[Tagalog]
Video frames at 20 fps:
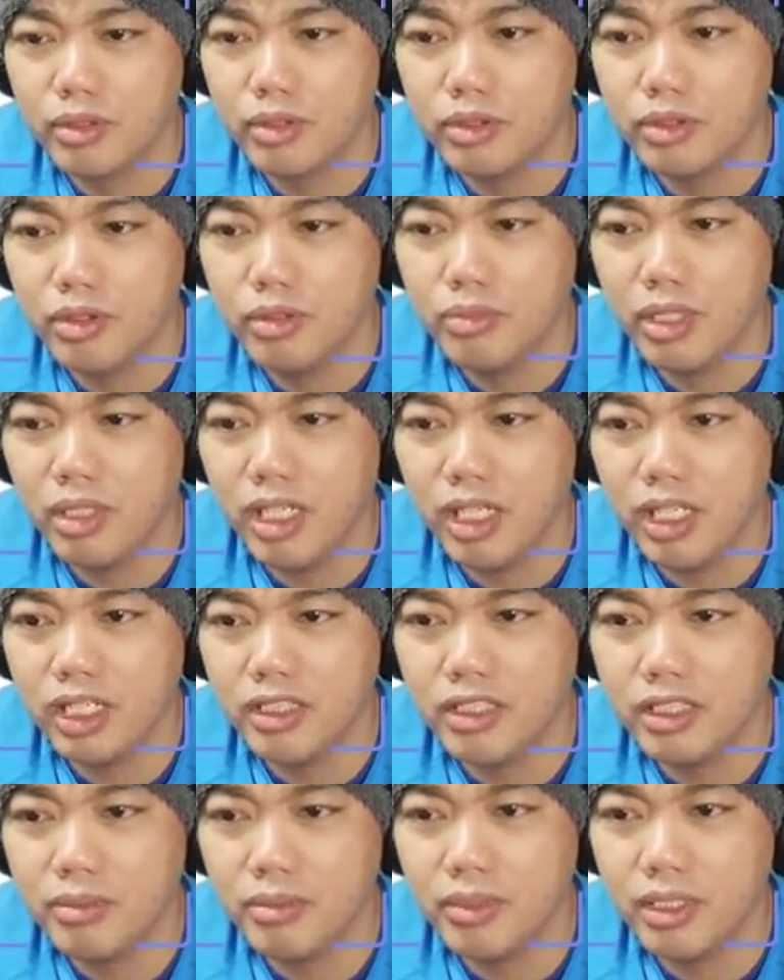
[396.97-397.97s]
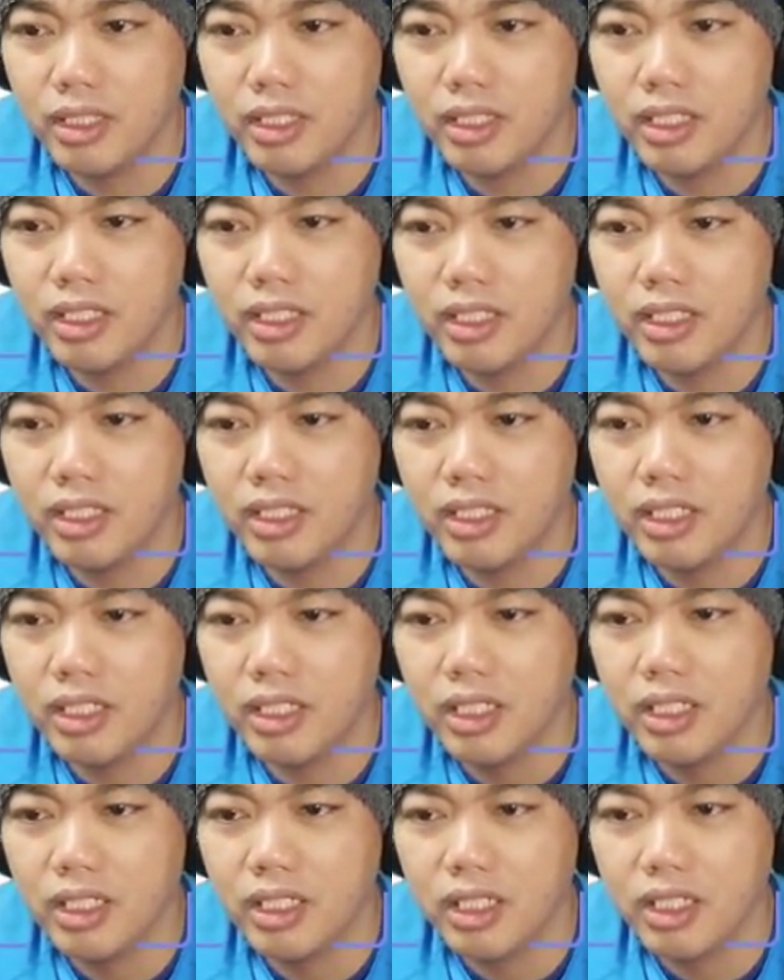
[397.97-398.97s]
So, makaka-receive ka ng
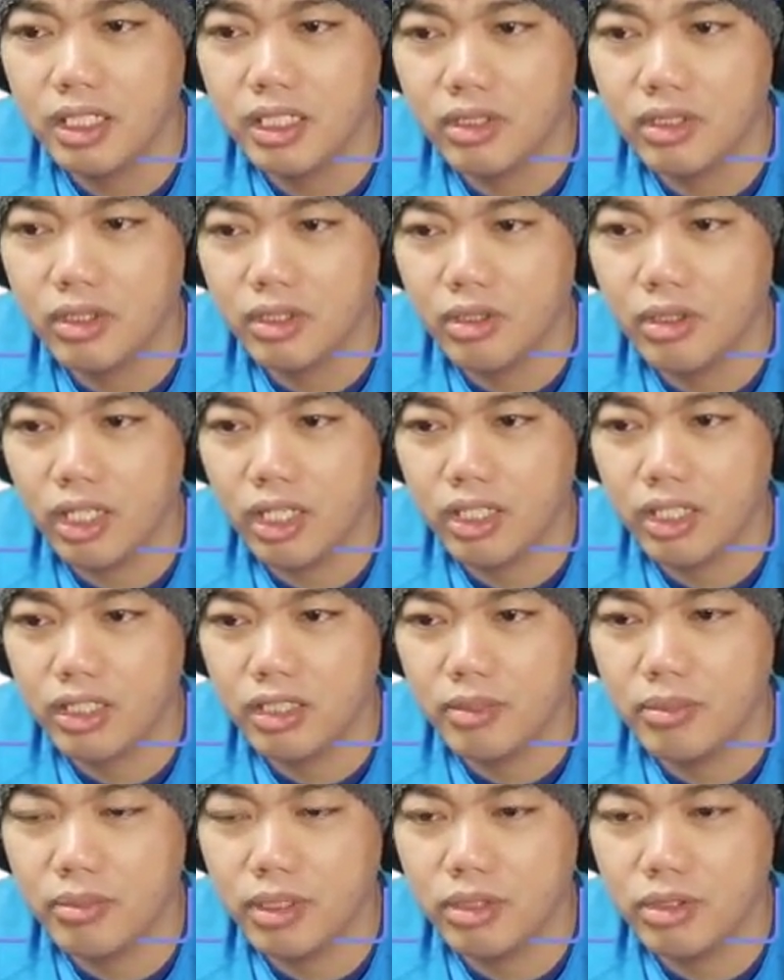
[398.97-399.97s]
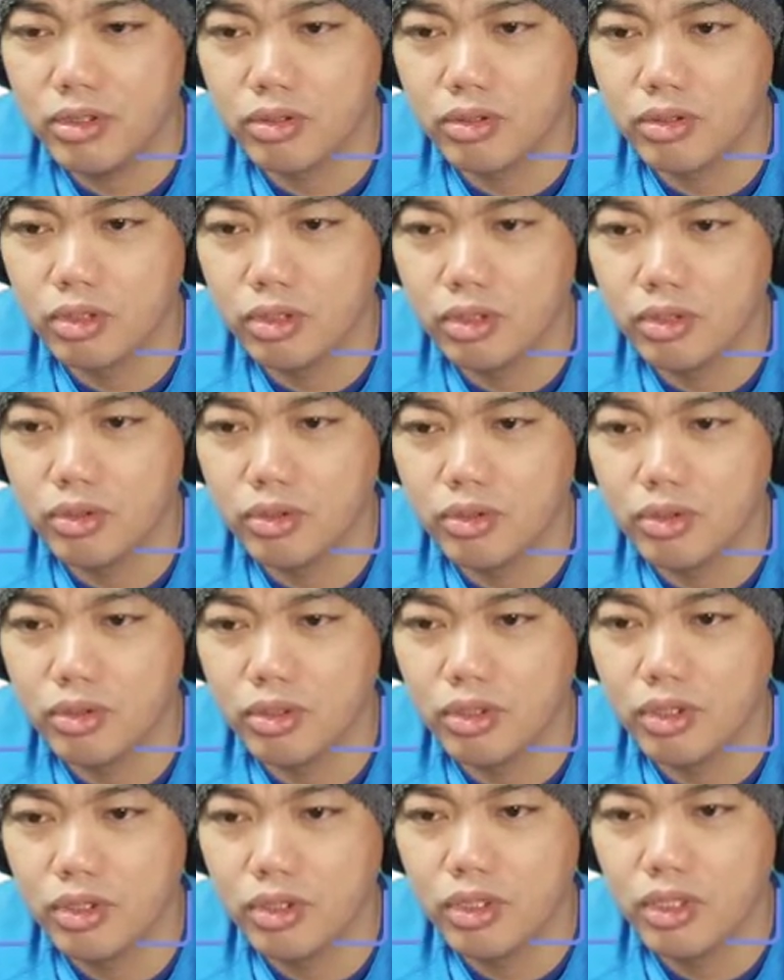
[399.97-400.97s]
ganito, activation code.
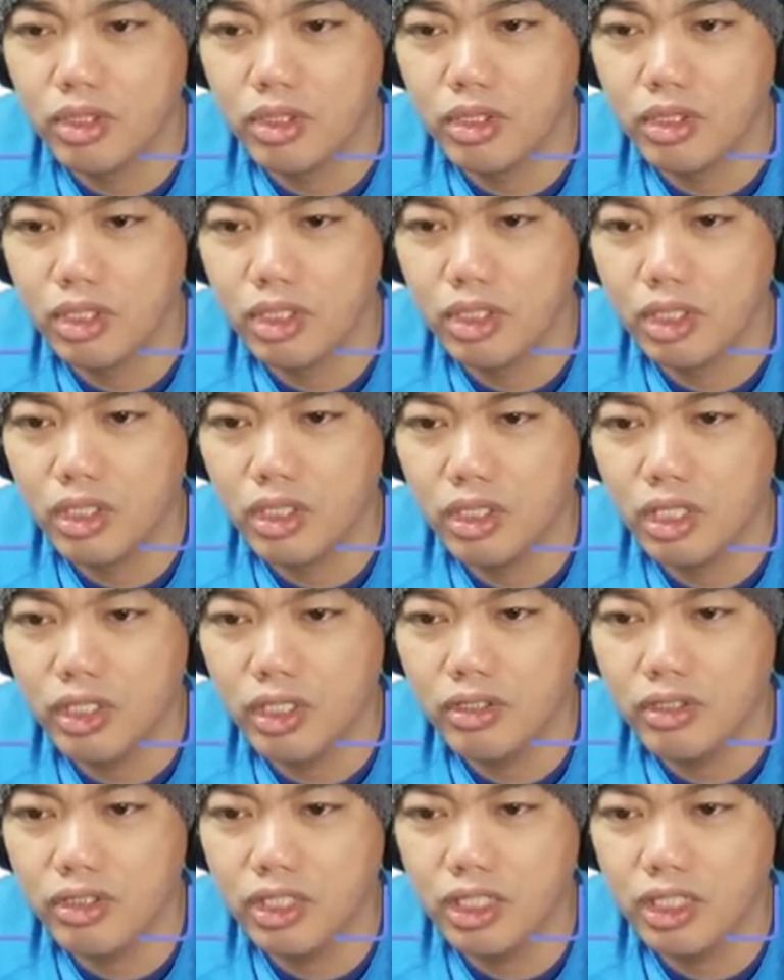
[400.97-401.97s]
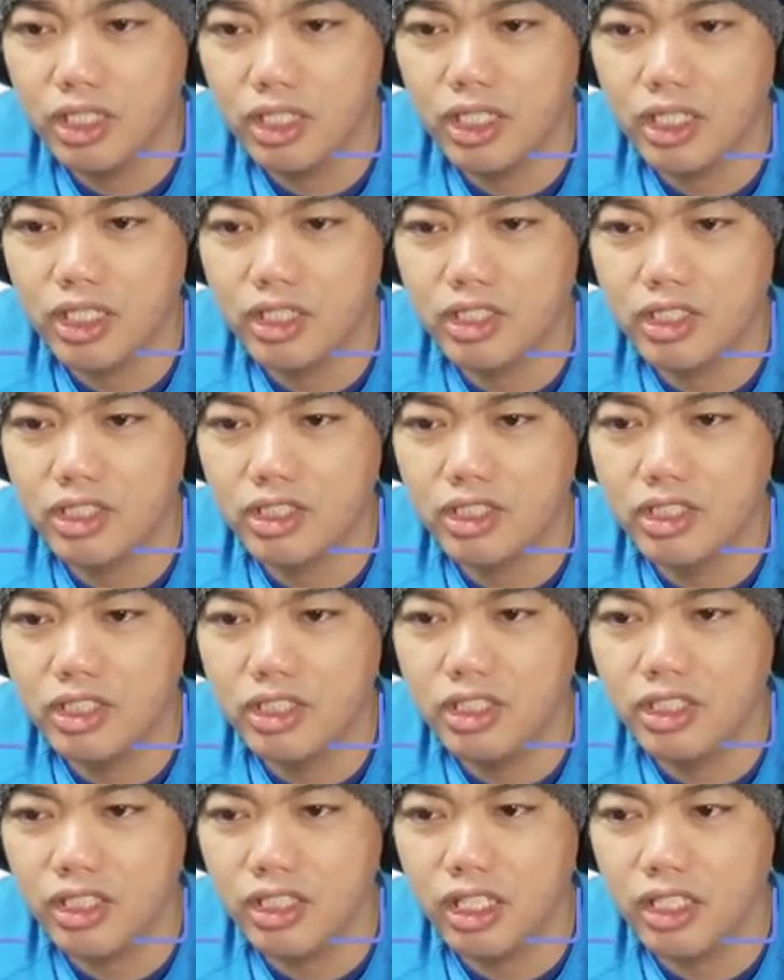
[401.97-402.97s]
Ngayon,
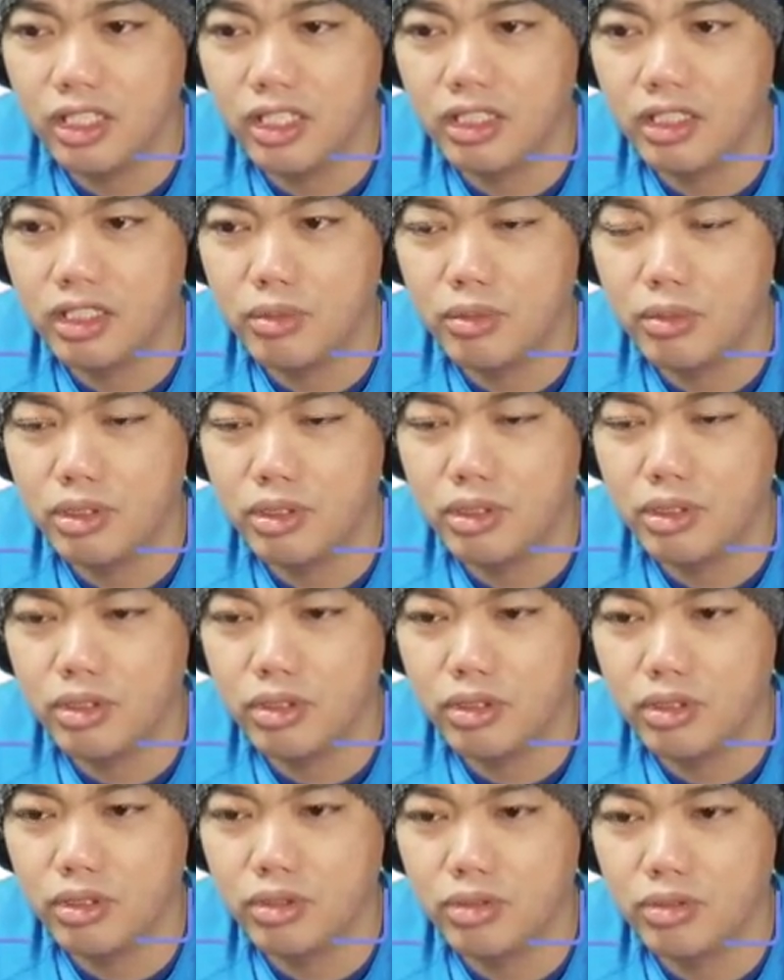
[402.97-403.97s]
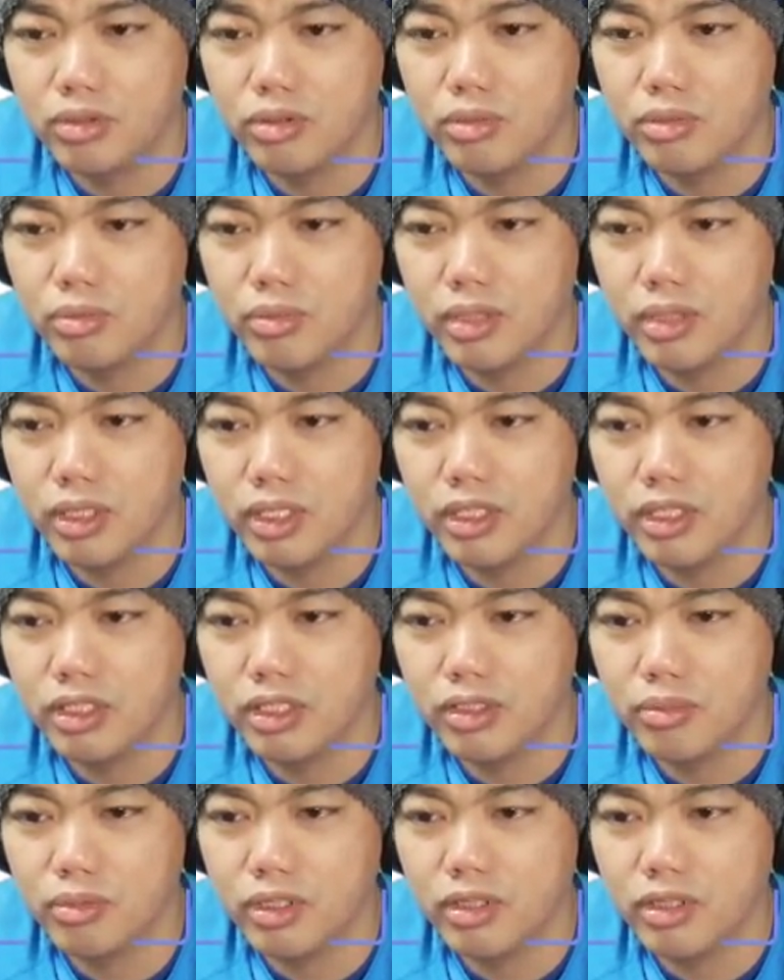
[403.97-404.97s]
6-digit ah, na activation code. Marireceive
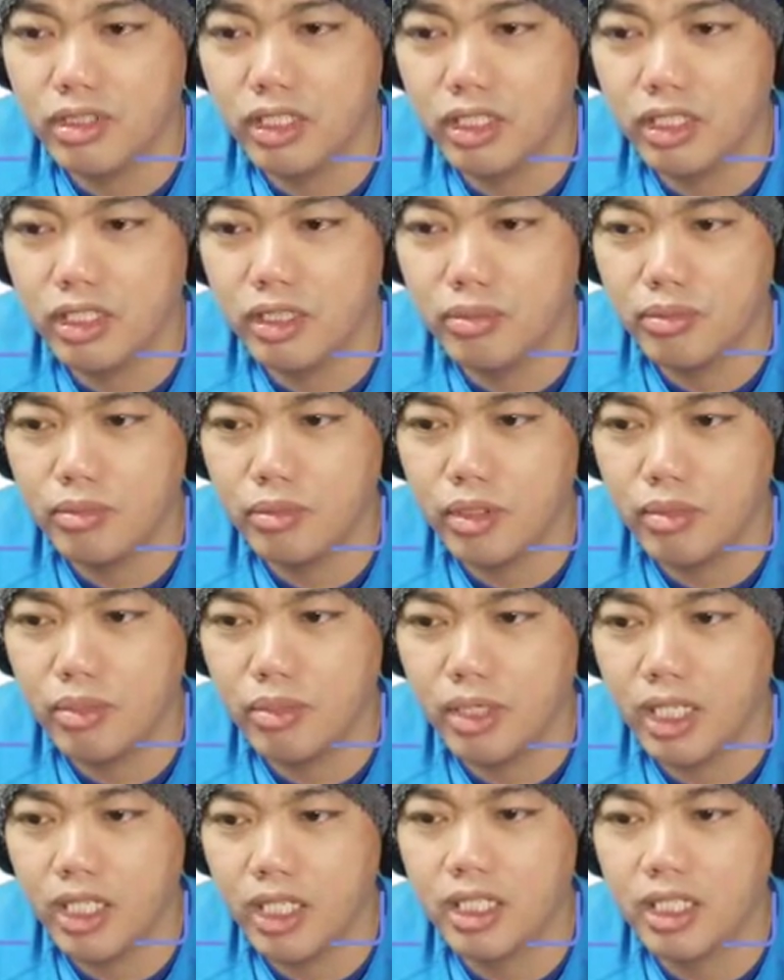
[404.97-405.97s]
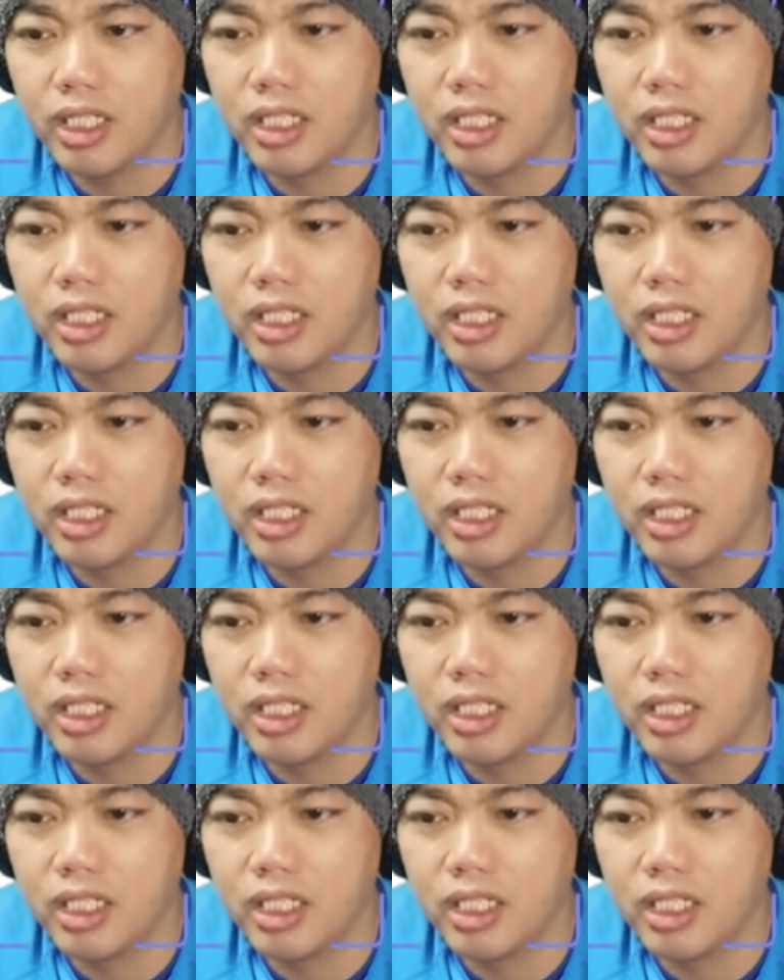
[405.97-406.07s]
mo yon sa iyong mobile.